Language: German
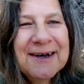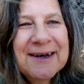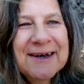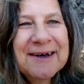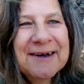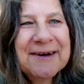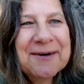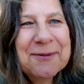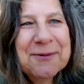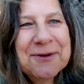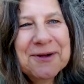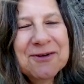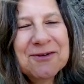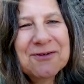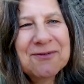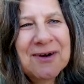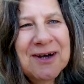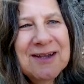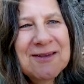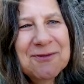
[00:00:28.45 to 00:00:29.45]
äh, oder
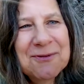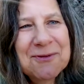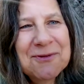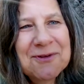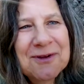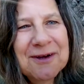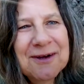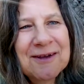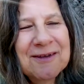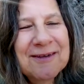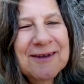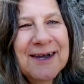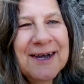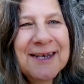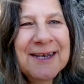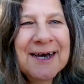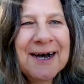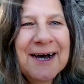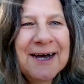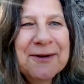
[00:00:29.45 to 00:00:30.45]
Schweiz, Österreich,
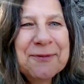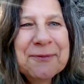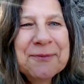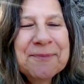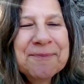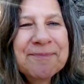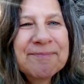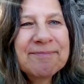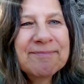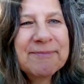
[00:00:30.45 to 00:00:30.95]
keine Ahnung,